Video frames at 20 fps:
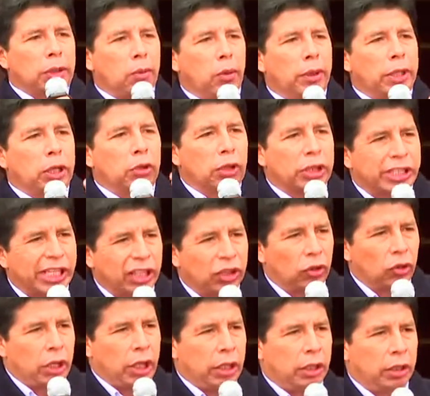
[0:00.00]
hemos venido
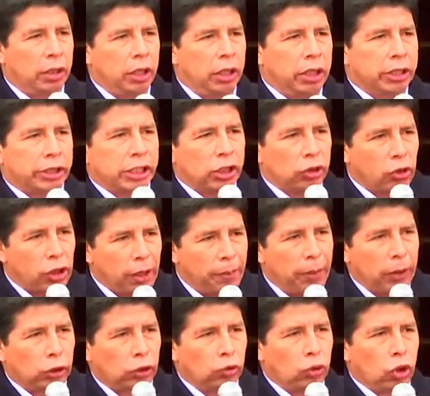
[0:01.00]
haciéndola, siendo
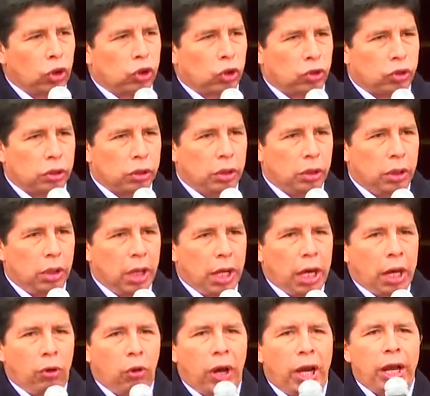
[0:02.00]
respetuosos
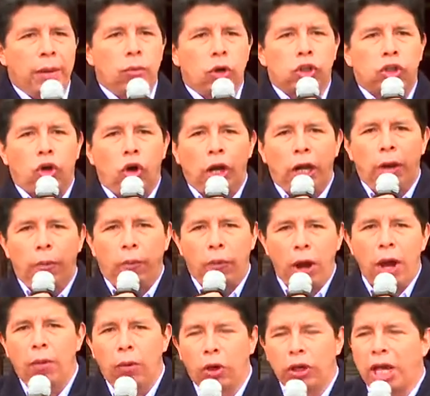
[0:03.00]
lo haremos con el
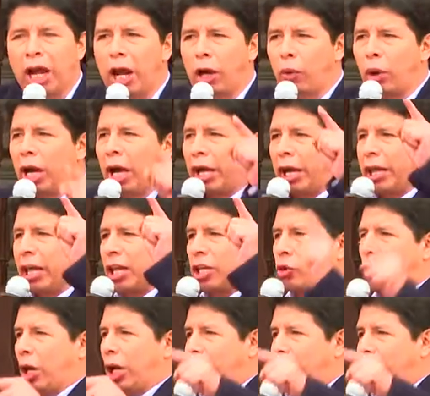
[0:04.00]
pueblo y a la cual agradezco